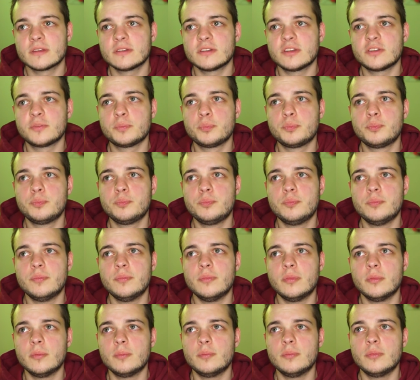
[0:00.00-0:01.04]
Das
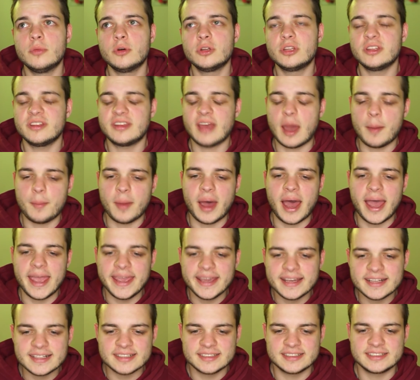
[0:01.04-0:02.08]
und ich habe
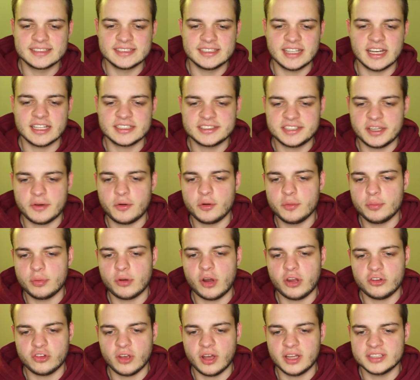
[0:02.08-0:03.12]
eigentlich gedacht, Terry
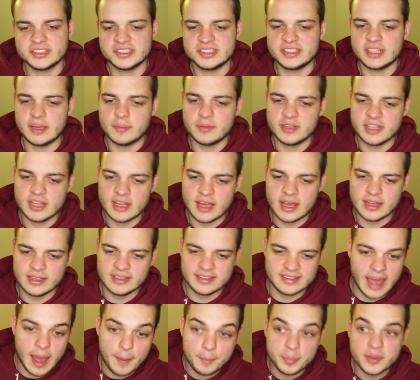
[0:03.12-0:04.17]
Bradshaw hat sich damit
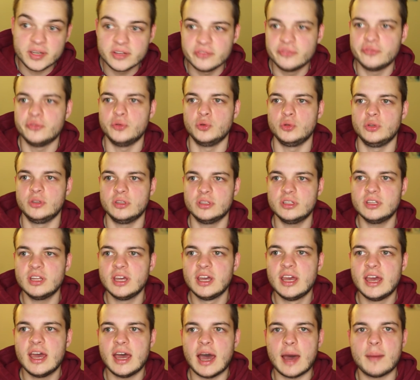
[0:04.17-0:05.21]
nicht abgefunden,
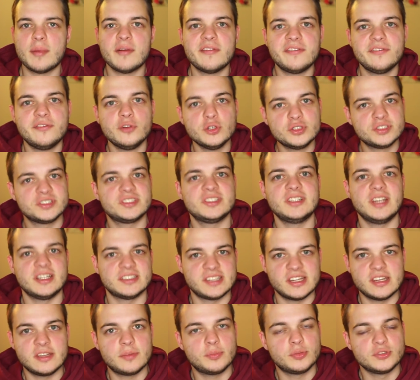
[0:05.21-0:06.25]
aber wusste, dass
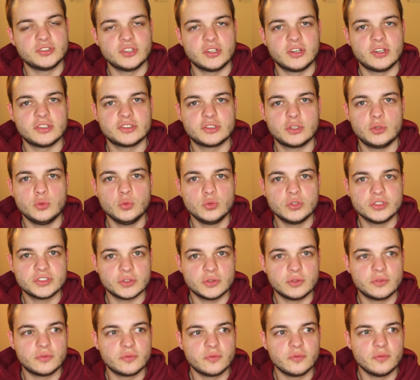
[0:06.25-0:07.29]
er nicht besonders klug ist
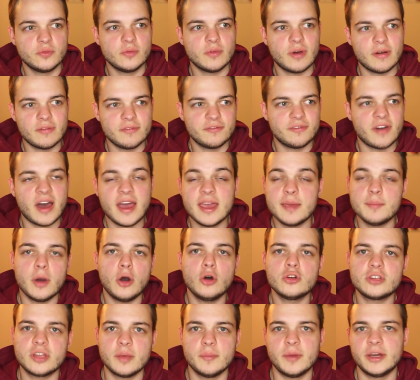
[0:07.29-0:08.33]
und war eben
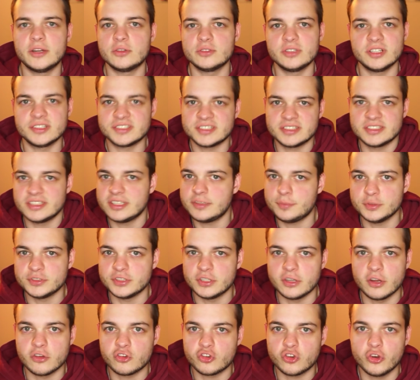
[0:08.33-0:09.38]
auch der Meinung, dass es nicht
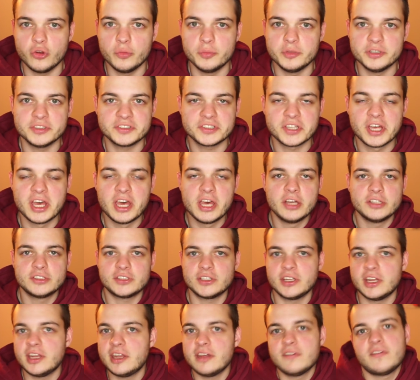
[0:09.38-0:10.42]
besonders schlimm ist,
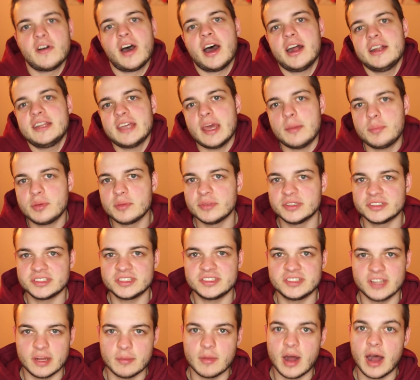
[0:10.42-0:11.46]
sondern der war halt happy mit
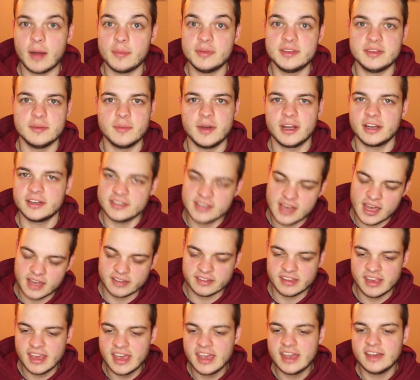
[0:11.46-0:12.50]
sich selber, habe ich immer
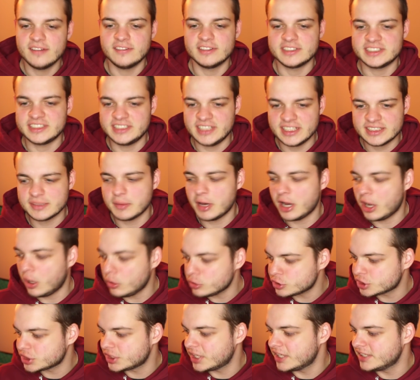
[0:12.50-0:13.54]
gedacht. Was sich jetzt aber
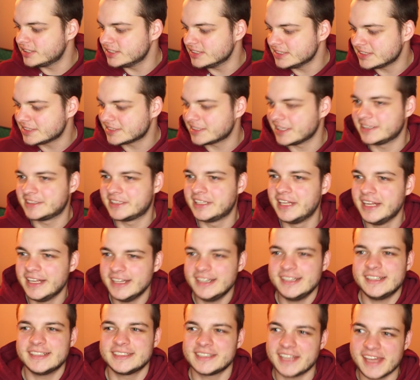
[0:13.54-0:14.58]
rausstellt, ist, dass,
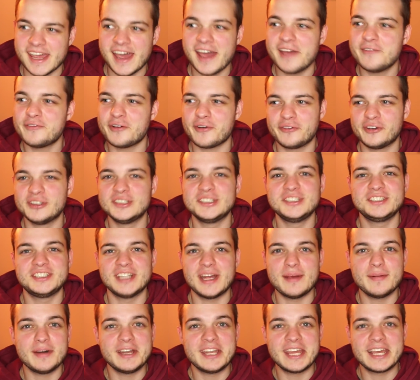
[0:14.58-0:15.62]
dass er einfach von sich
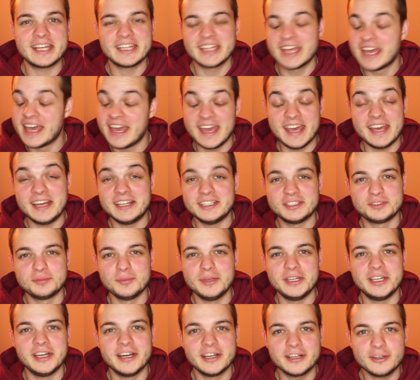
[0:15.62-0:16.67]
selber denkt, er ist
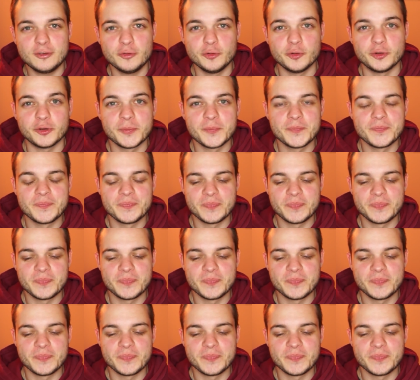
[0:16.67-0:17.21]
mega klug.